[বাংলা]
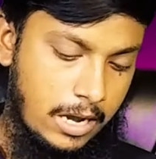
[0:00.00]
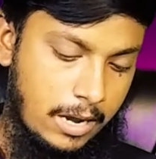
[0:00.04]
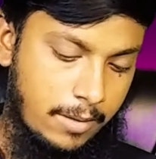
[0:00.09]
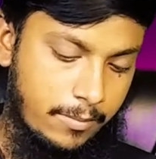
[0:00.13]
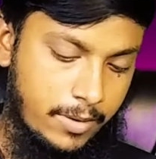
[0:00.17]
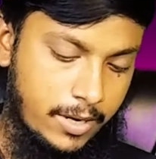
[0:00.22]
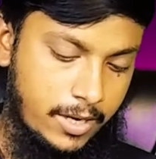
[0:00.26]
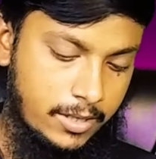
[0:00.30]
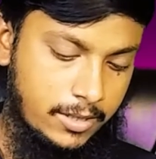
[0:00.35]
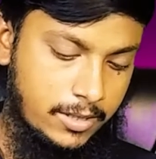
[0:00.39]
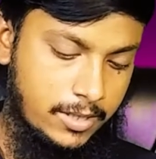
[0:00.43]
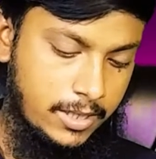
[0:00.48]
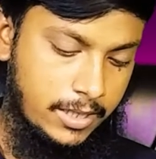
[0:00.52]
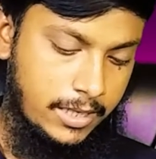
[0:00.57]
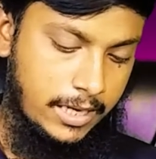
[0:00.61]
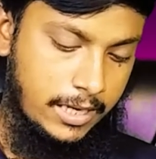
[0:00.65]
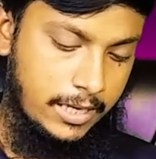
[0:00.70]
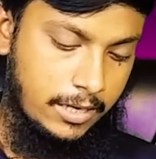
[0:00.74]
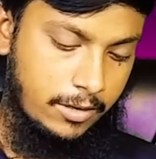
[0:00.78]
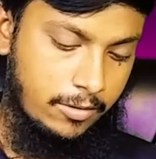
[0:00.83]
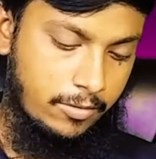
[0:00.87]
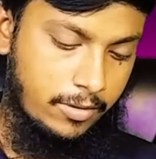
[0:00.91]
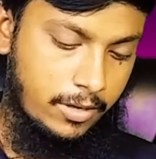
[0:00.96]
আমার যে
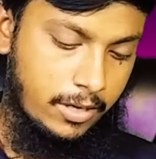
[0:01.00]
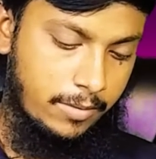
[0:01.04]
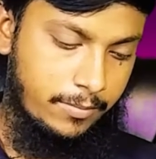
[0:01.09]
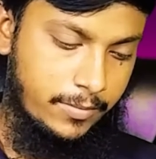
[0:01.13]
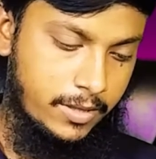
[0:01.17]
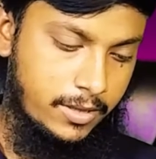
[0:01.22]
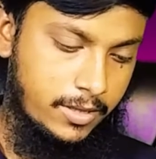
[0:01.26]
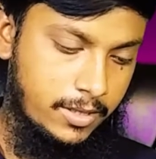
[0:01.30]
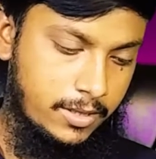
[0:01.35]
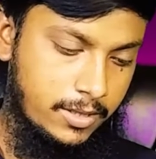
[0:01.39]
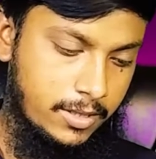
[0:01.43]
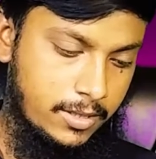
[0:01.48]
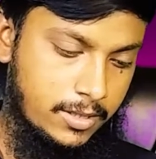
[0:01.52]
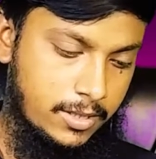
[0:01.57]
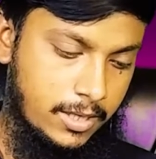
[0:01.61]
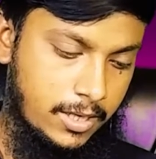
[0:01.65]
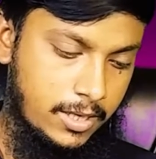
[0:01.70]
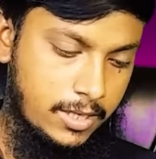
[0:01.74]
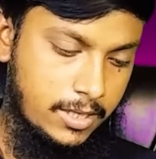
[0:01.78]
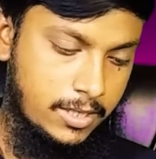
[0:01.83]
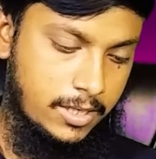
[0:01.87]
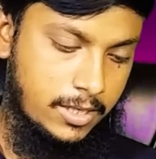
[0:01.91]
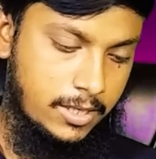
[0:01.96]
ক্যাটাগরি আমি দিতে
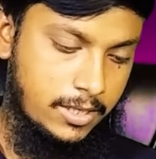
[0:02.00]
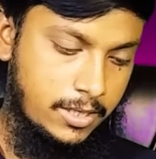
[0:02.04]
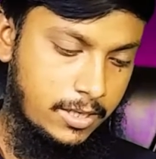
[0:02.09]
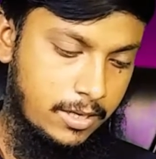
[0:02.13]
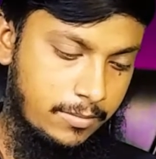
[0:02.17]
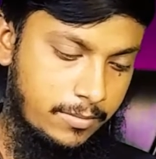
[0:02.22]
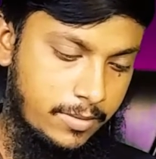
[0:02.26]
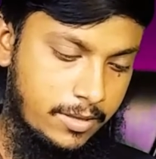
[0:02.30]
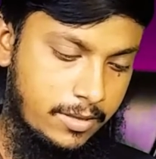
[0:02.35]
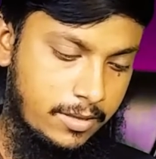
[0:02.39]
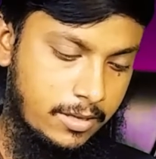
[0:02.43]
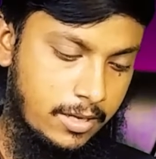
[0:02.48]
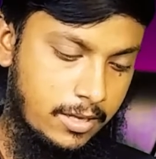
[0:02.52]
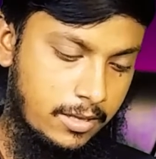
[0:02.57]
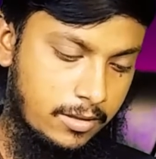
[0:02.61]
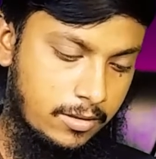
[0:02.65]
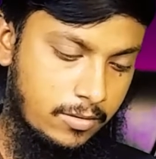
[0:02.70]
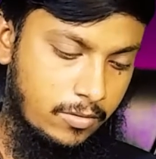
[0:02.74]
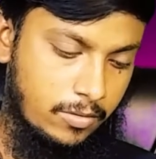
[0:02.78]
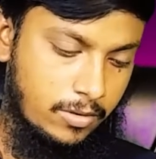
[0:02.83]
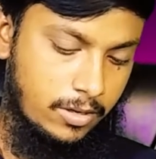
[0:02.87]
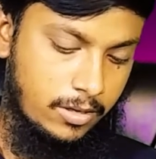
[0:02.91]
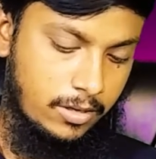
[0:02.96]
চাই সেটি আমি সার্চ
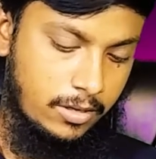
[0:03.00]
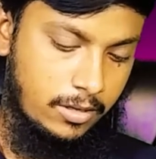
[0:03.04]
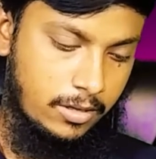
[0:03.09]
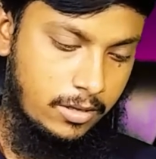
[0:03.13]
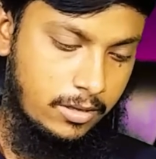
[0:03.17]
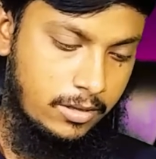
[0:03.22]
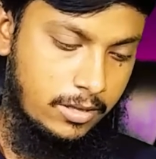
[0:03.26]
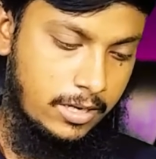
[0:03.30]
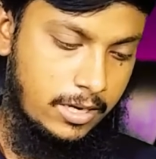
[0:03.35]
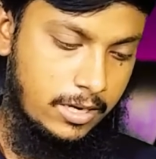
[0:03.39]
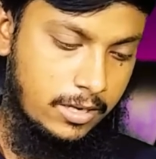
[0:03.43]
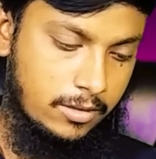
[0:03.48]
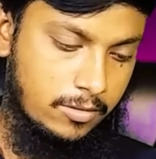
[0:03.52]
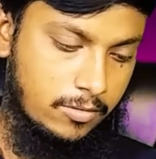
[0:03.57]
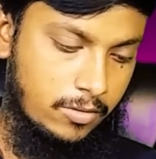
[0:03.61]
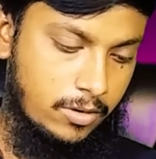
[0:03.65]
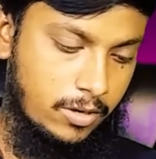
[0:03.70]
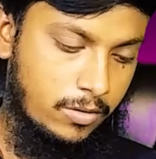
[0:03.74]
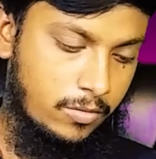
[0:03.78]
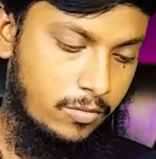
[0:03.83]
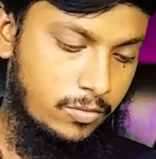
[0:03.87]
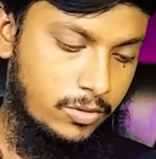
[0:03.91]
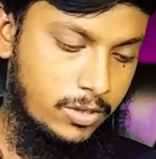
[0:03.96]
করে সার্চ
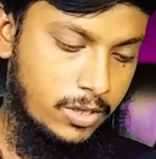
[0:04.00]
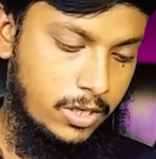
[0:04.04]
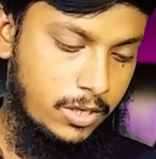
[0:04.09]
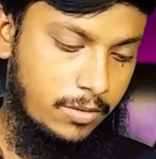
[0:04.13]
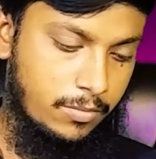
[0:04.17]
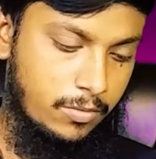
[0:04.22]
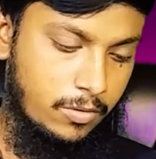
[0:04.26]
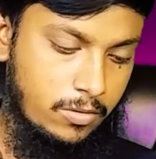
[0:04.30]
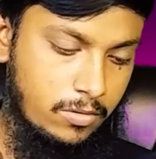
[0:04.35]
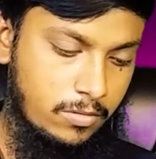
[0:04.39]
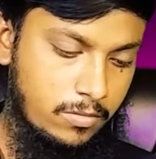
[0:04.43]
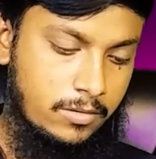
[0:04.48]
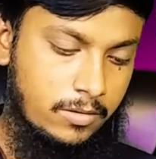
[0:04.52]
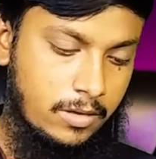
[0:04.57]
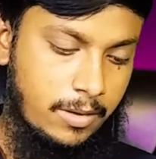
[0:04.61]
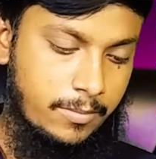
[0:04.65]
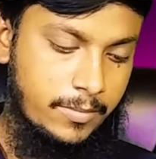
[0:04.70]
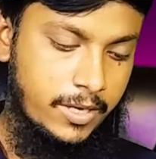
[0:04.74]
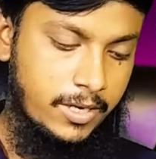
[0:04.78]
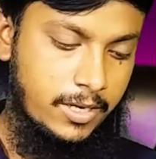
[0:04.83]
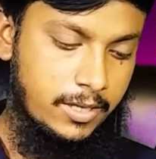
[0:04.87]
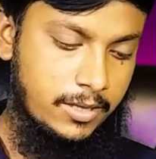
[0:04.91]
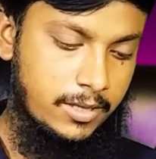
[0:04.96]
করে খুঁজে নিব সো
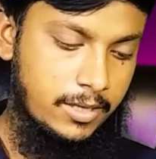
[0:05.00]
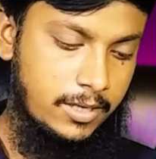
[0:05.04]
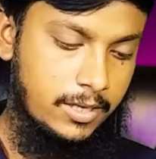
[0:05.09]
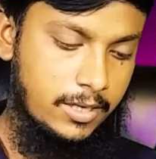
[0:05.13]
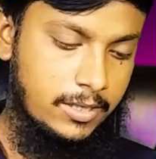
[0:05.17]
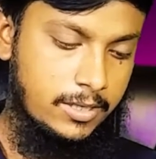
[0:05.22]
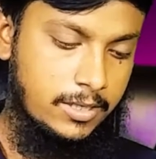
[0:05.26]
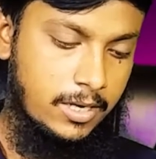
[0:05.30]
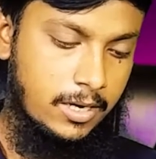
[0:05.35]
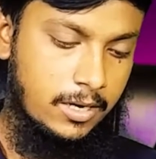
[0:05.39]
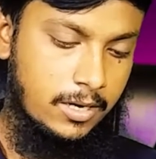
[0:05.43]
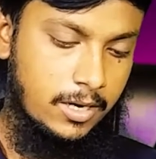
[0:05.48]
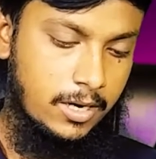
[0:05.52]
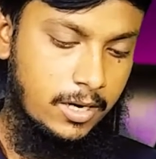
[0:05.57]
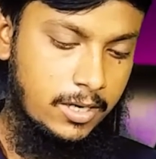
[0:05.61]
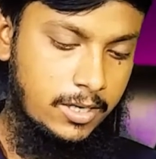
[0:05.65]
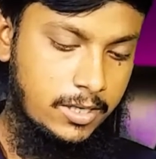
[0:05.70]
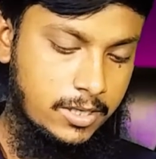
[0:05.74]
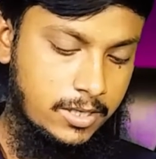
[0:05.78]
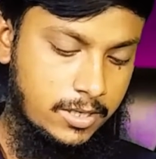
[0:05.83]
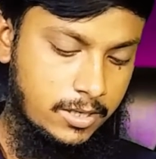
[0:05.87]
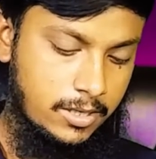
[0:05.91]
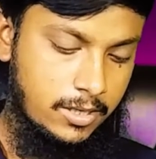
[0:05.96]
আমি এখান থেকে
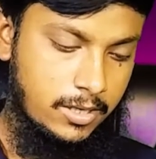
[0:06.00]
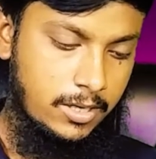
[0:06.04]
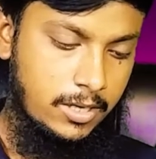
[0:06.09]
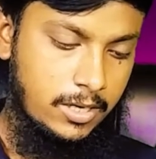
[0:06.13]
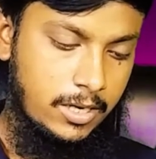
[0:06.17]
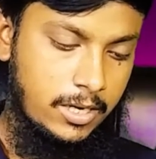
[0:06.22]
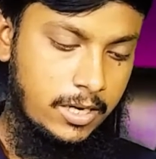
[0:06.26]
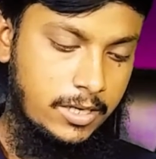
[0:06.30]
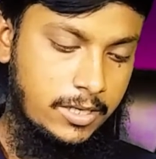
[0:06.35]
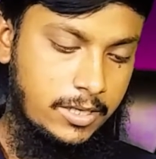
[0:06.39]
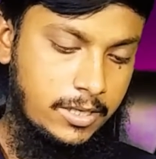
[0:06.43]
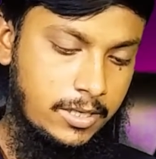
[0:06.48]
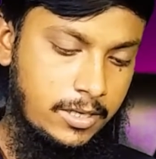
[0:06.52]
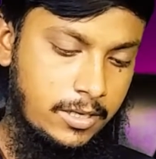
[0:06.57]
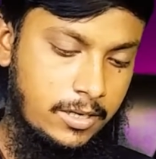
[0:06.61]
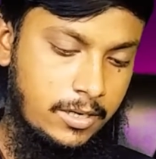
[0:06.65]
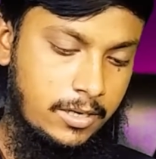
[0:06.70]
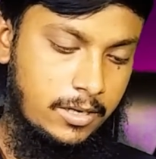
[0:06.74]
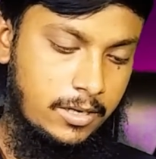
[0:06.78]
জার্নালিস্ট এটি